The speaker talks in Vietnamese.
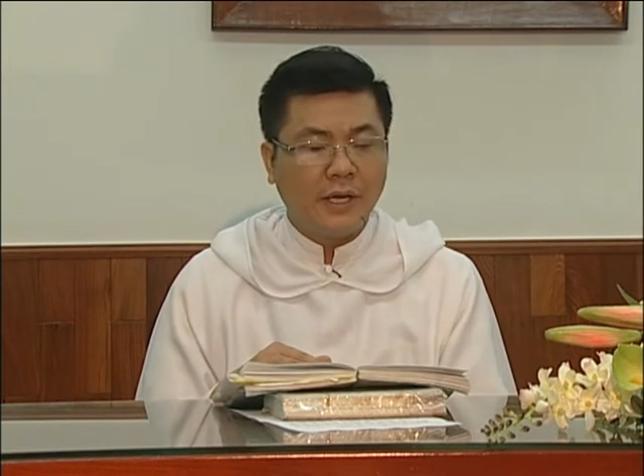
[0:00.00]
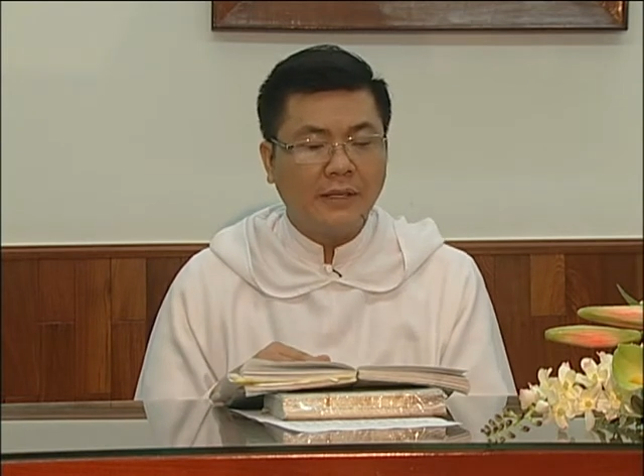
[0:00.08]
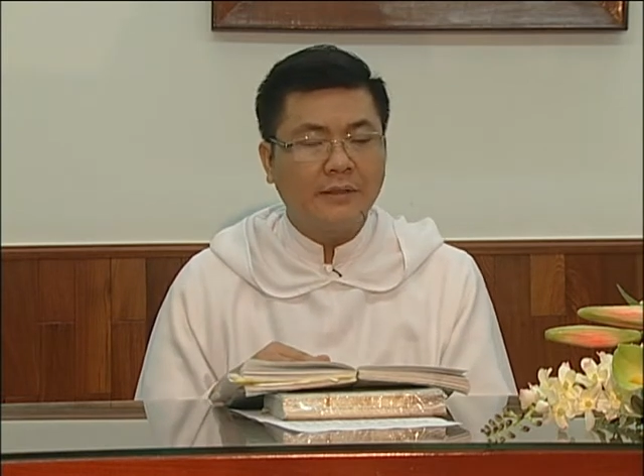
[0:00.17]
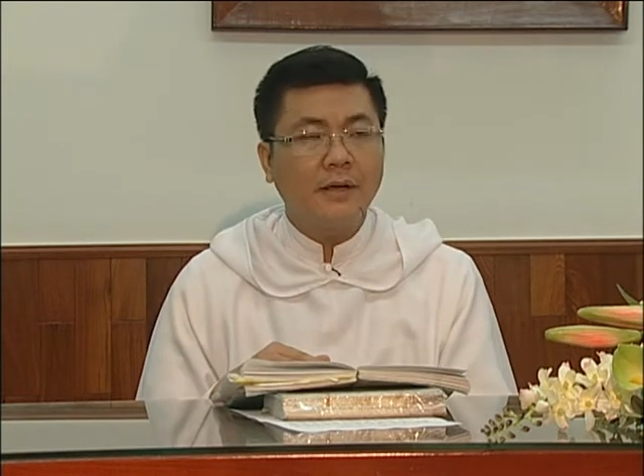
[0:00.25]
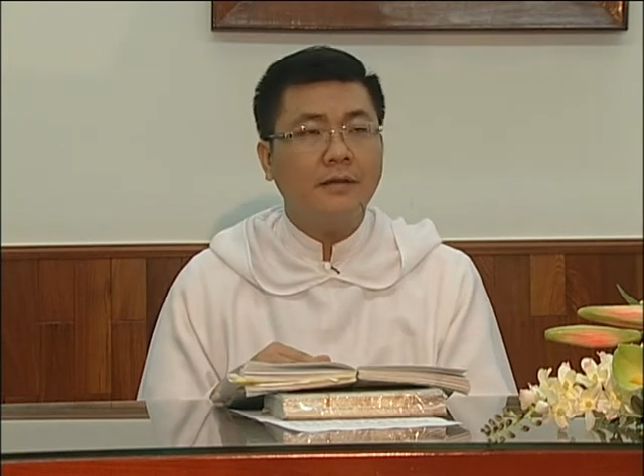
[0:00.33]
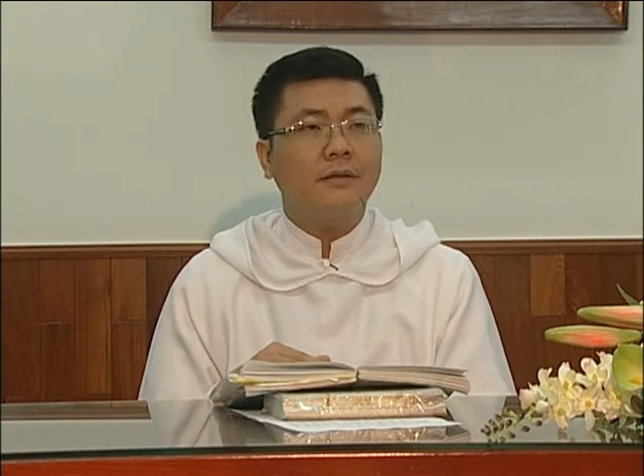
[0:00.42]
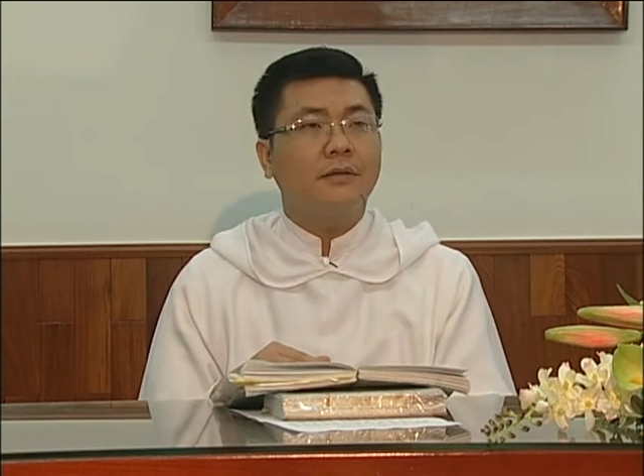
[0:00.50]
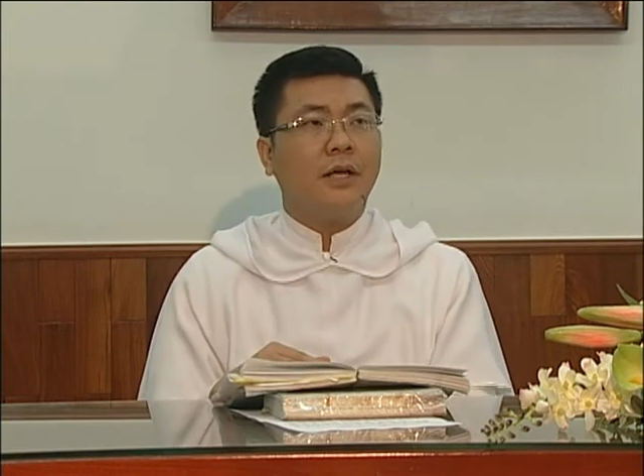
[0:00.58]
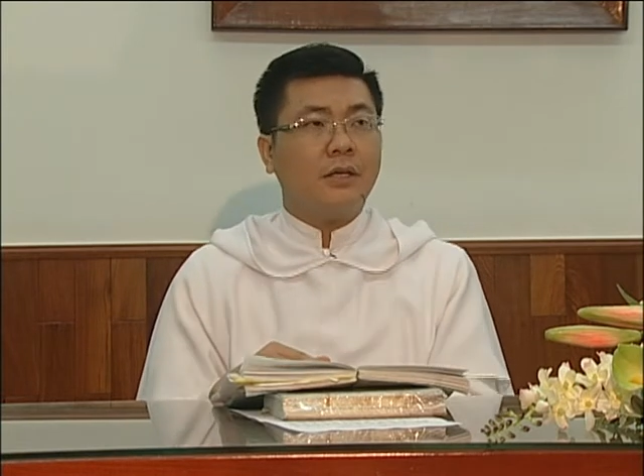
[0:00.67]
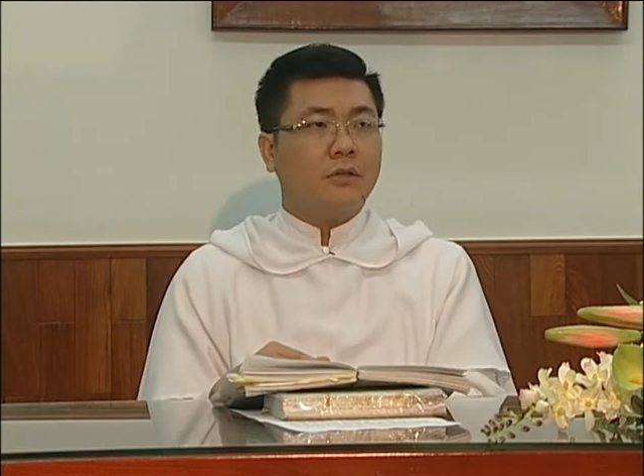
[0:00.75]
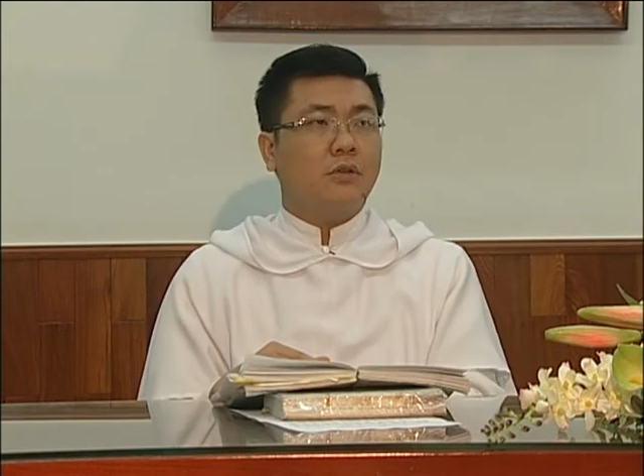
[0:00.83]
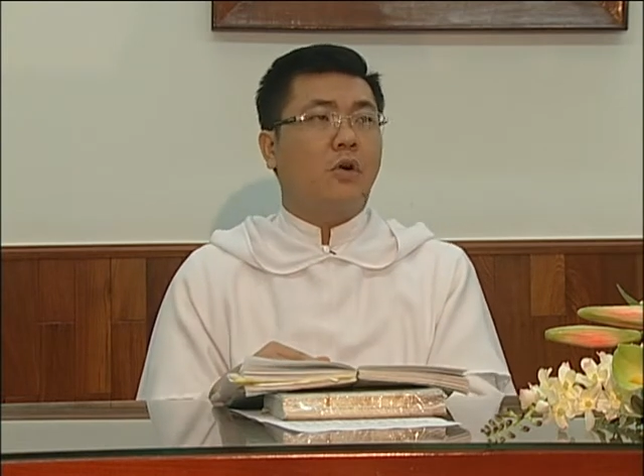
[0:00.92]
nghi thức
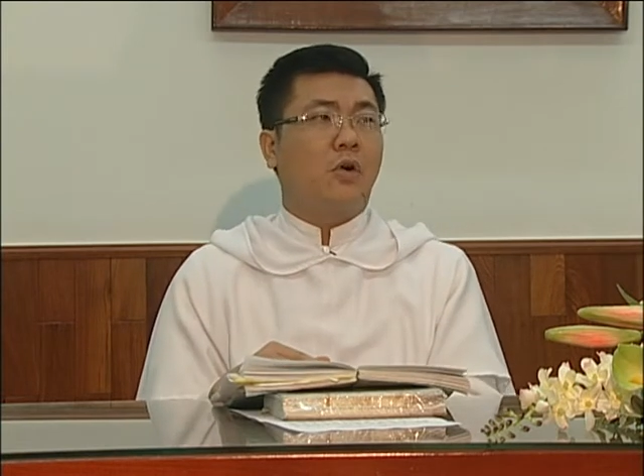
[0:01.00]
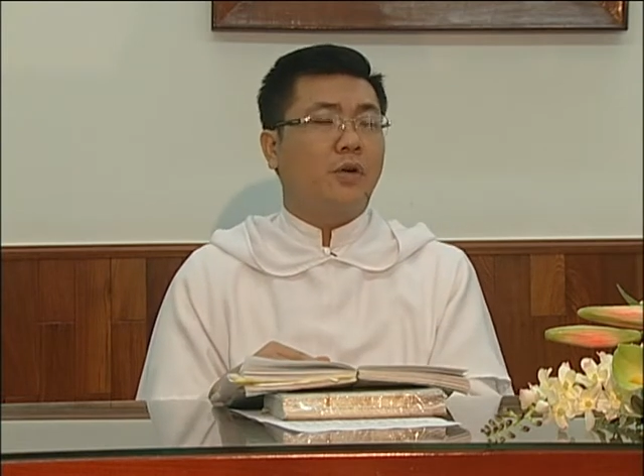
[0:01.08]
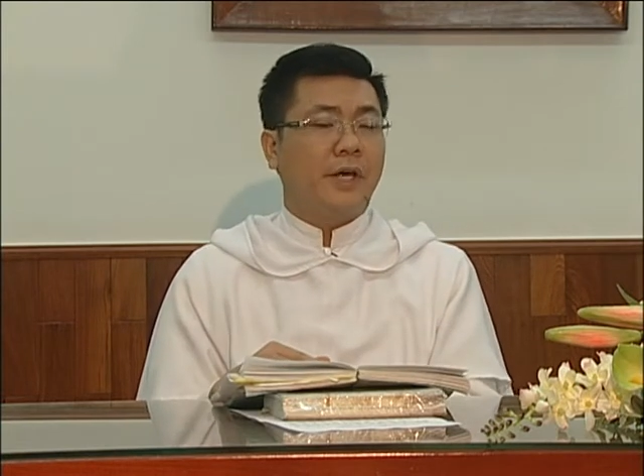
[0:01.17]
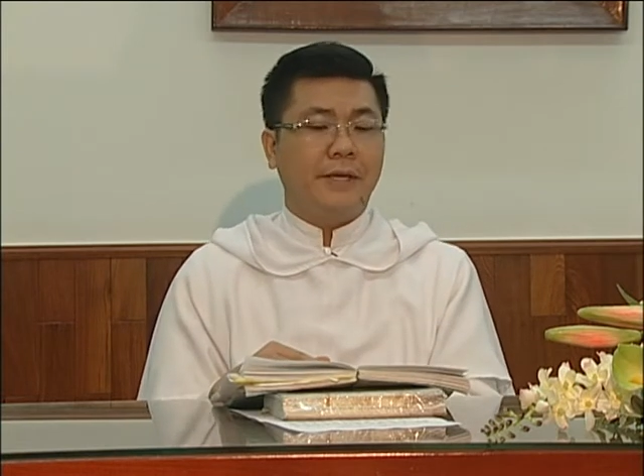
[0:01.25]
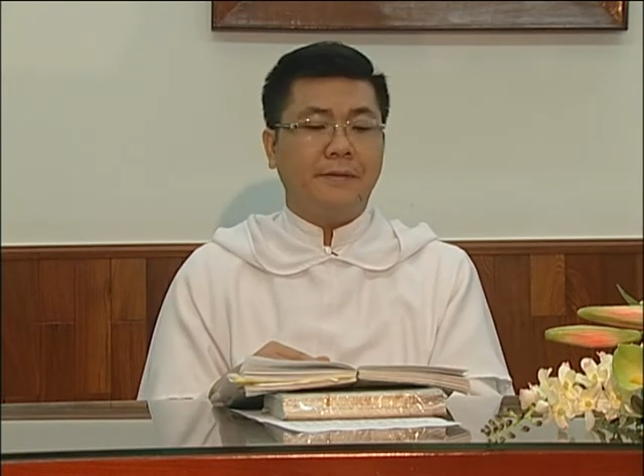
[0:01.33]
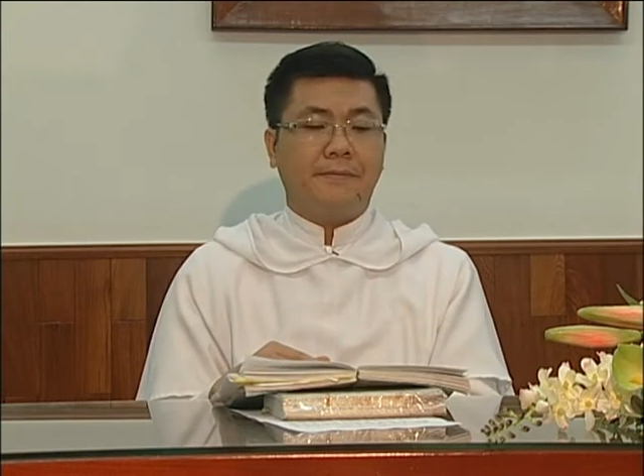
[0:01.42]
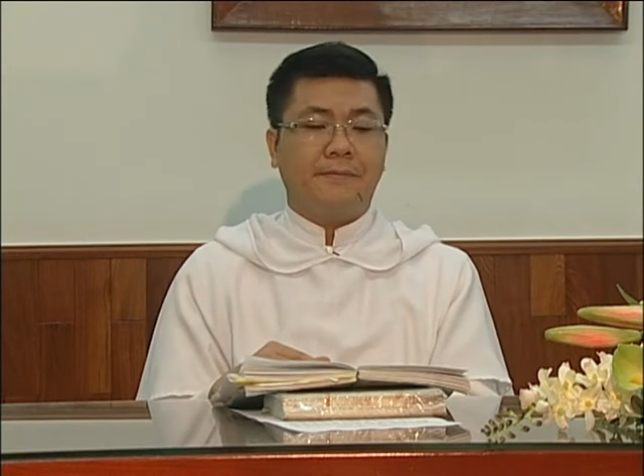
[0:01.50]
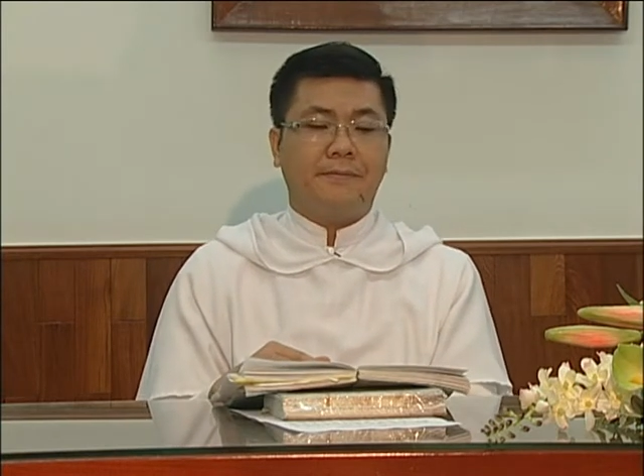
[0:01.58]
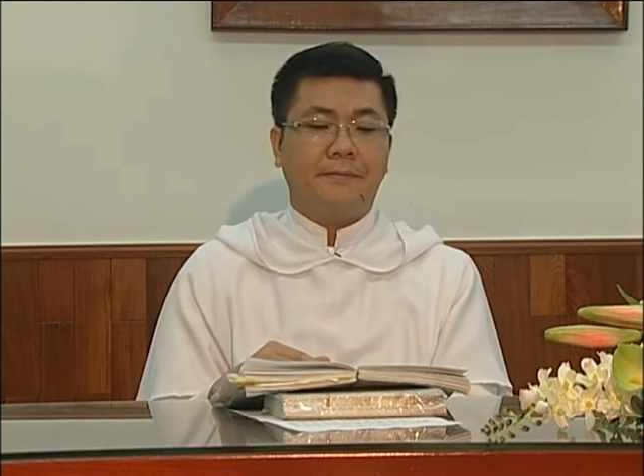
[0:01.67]
rất cổ kính.